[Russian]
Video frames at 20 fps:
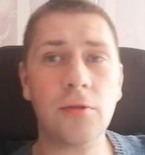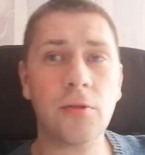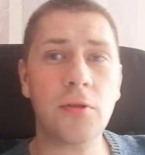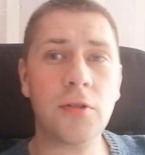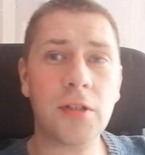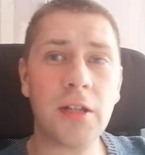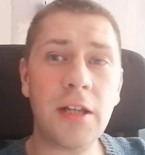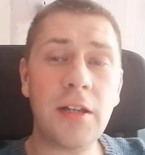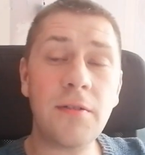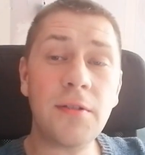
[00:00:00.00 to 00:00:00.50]
то
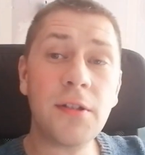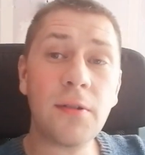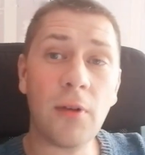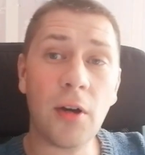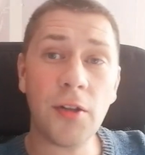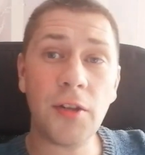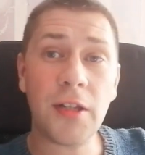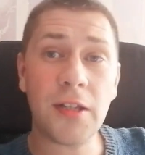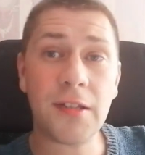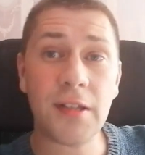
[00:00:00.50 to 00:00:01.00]
есть, скорее
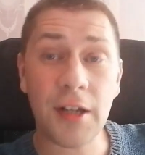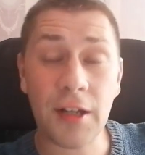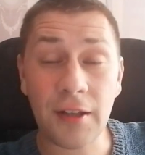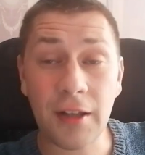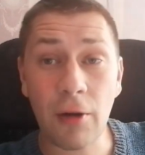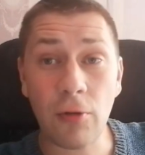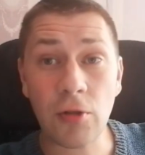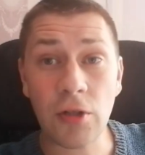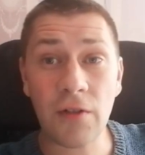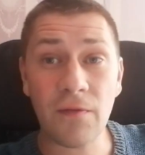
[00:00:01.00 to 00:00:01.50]
всего, одна
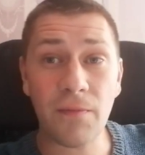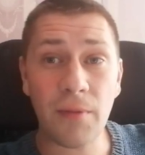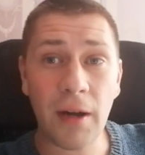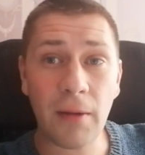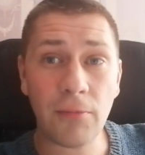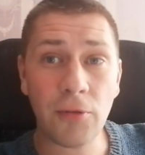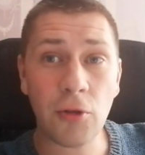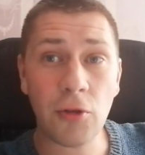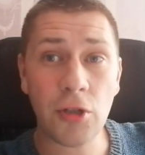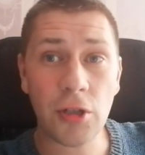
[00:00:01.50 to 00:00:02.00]
сторона уже
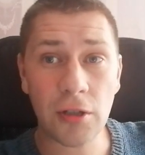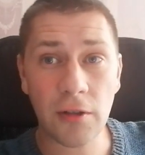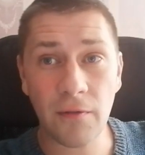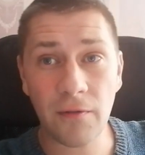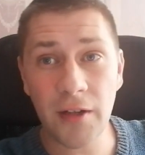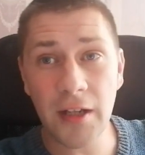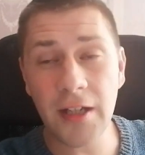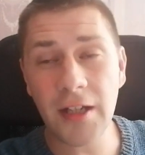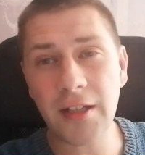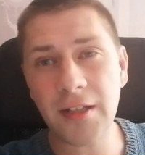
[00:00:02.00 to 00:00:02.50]
прям точно
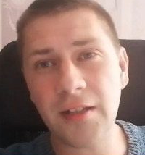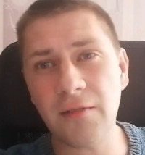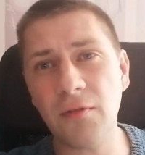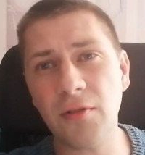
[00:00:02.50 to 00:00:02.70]
выиграет,